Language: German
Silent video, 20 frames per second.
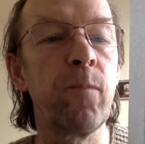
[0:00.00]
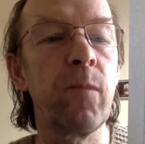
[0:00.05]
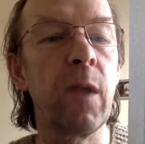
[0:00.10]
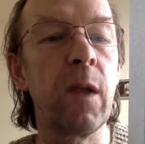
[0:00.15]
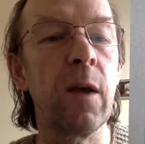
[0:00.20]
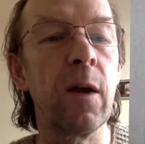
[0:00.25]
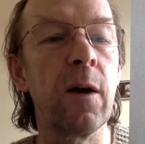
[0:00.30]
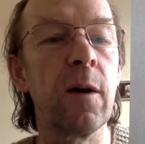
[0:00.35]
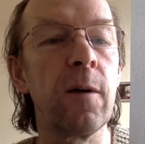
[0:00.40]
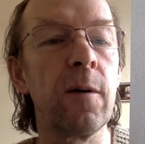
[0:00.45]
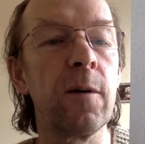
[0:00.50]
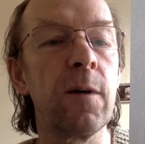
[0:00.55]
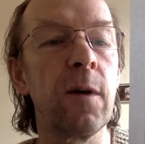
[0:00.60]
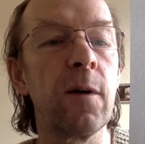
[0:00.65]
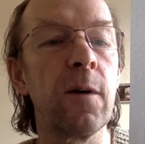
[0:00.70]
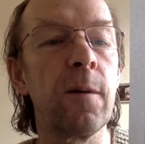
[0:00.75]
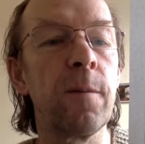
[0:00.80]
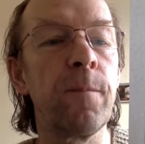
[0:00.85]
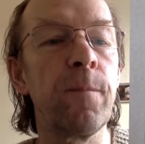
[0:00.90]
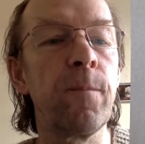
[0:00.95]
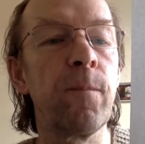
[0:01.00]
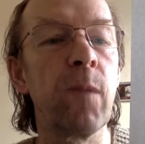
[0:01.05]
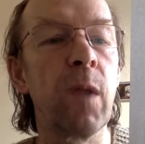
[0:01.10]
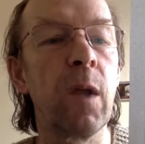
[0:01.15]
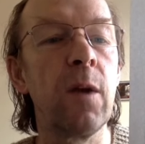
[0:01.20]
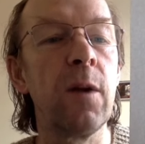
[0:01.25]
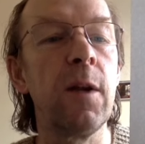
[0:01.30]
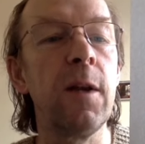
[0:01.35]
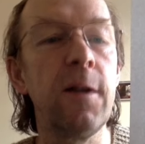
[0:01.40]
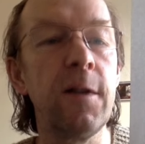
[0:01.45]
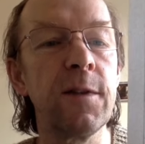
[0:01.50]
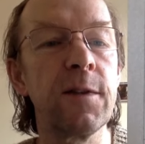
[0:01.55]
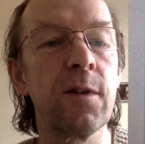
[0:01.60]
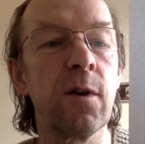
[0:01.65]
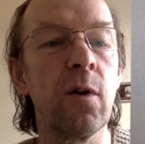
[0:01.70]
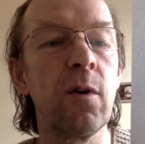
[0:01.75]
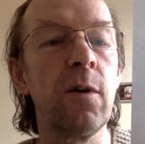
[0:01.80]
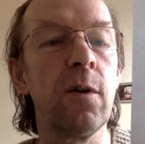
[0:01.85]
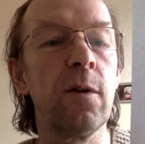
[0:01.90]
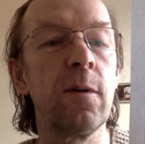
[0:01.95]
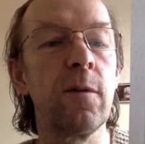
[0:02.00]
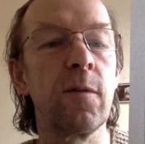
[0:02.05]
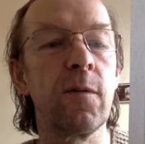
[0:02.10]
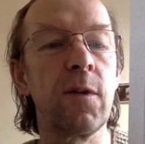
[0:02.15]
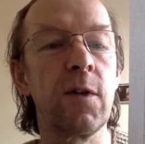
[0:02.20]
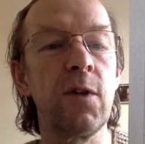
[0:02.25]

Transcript: der, ähm, nee, die Sonne,